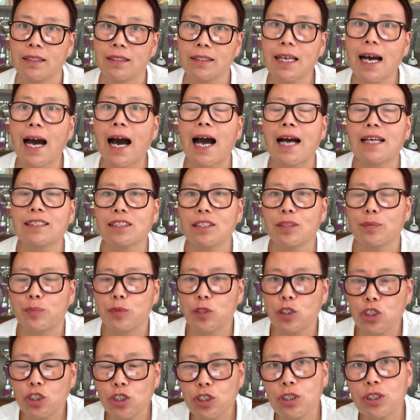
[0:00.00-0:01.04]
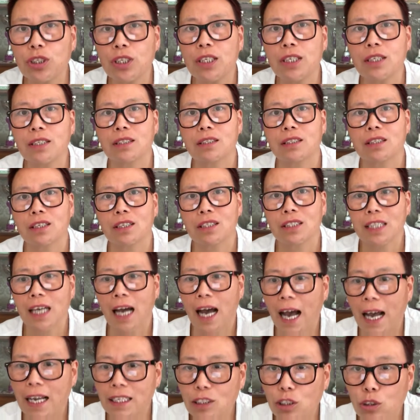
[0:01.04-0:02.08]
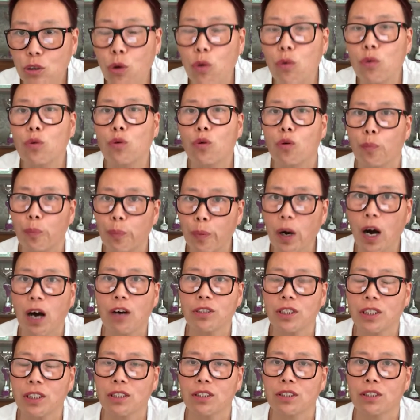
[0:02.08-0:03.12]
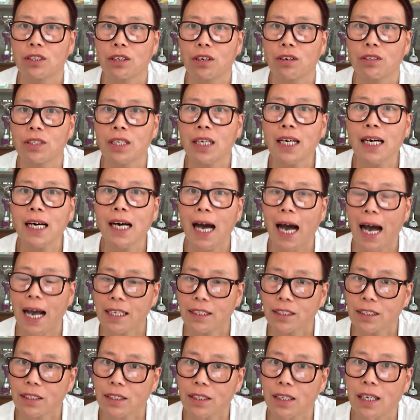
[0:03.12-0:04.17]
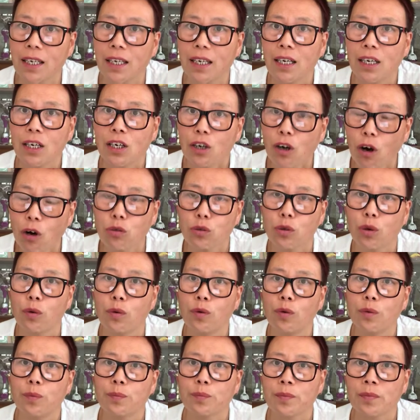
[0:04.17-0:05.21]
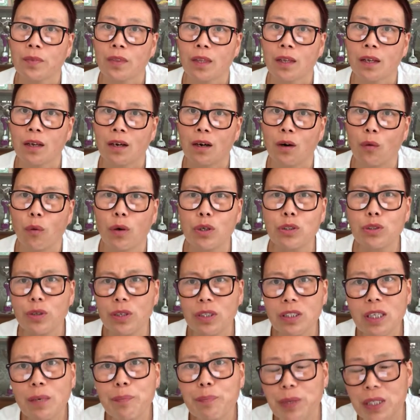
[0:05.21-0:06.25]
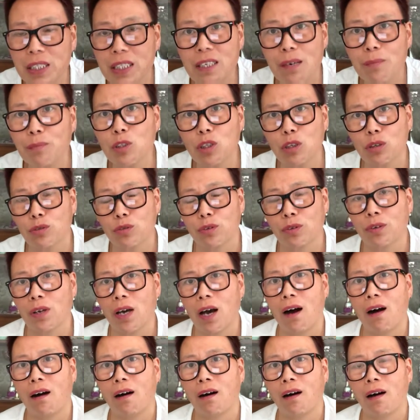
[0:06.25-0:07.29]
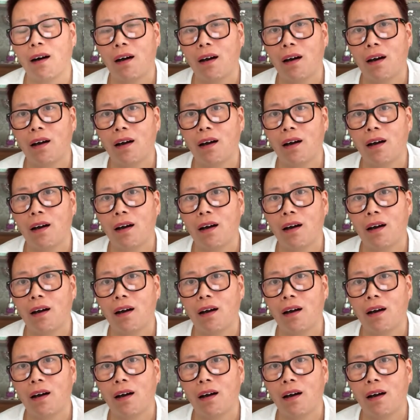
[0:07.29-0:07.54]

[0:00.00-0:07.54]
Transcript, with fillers: 在孩子失意的时候，在孩子痛苦不高兴的时候，能跟孩子沟通，我觉得这比什么都重要。